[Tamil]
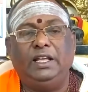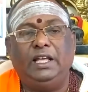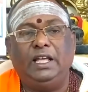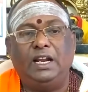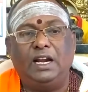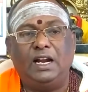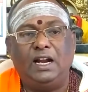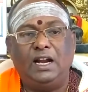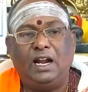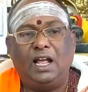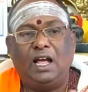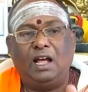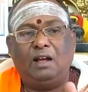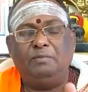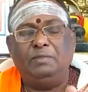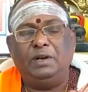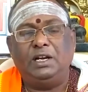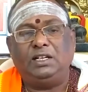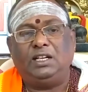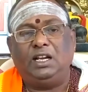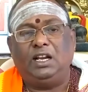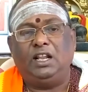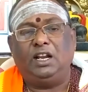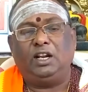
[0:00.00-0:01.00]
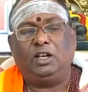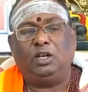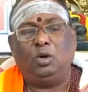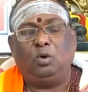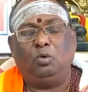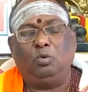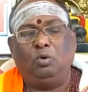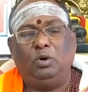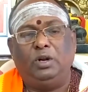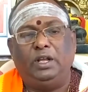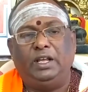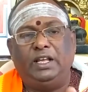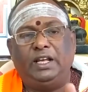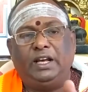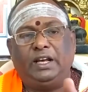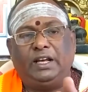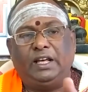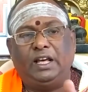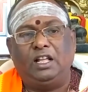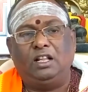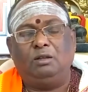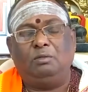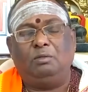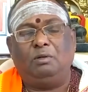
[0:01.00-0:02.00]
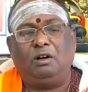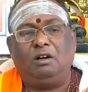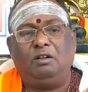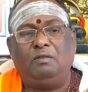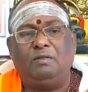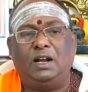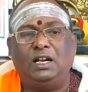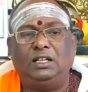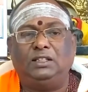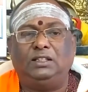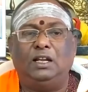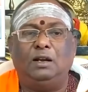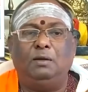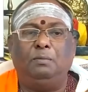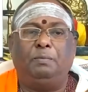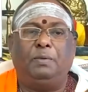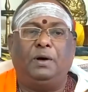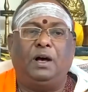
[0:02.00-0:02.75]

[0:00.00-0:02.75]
இரண்டாம் வீட்டில் இருக்கக்கூடிய கேது பகவான் தன்